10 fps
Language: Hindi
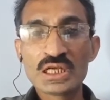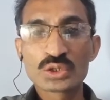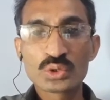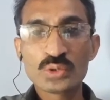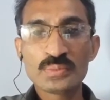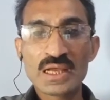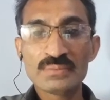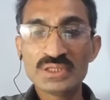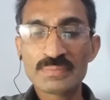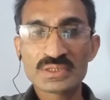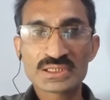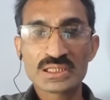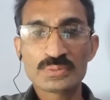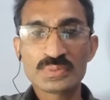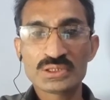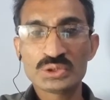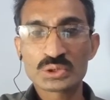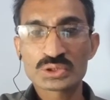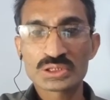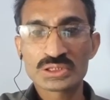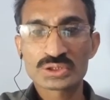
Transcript: तो मैं भी अपने चैनल पे जो कि